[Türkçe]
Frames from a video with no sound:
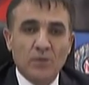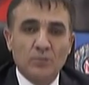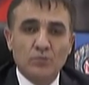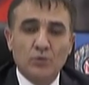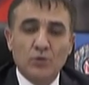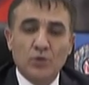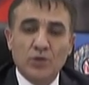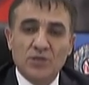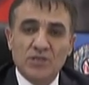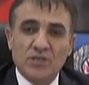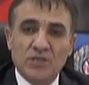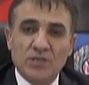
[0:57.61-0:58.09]

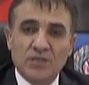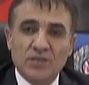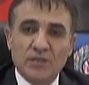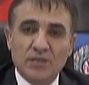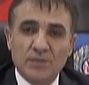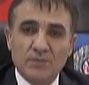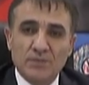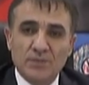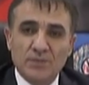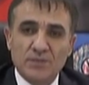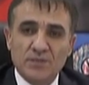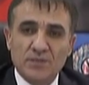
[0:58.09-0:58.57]

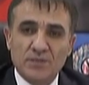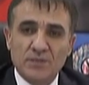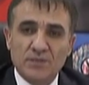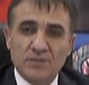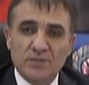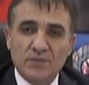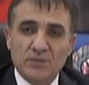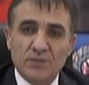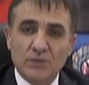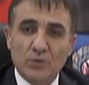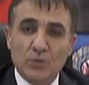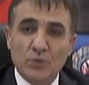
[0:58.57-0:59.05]
Müracaatlarımız
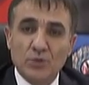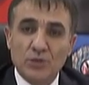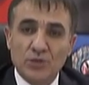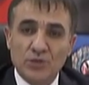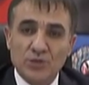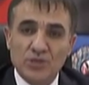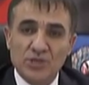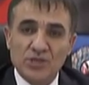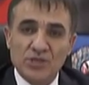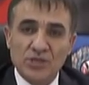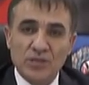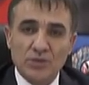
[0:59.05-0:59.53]
e,
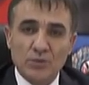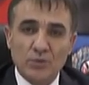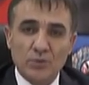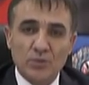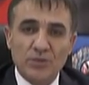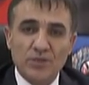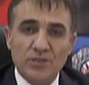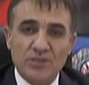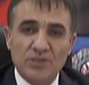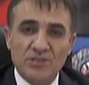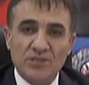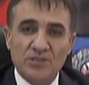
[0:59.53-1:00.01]
12. ayın
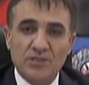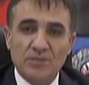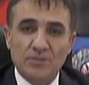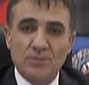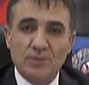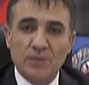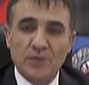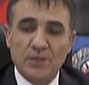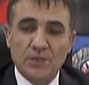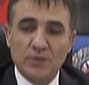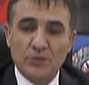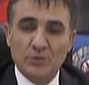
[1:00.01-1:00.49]
17'si
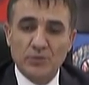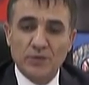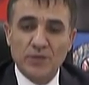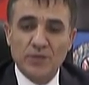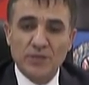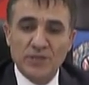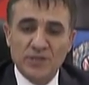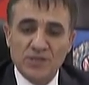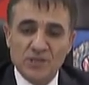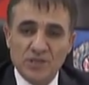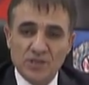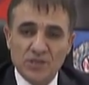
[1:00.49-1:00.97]
itibariyle sona
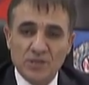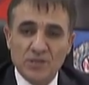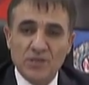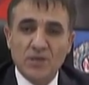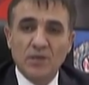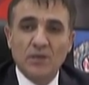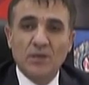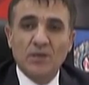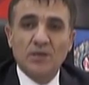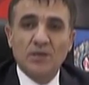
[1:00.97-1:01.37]
erecek.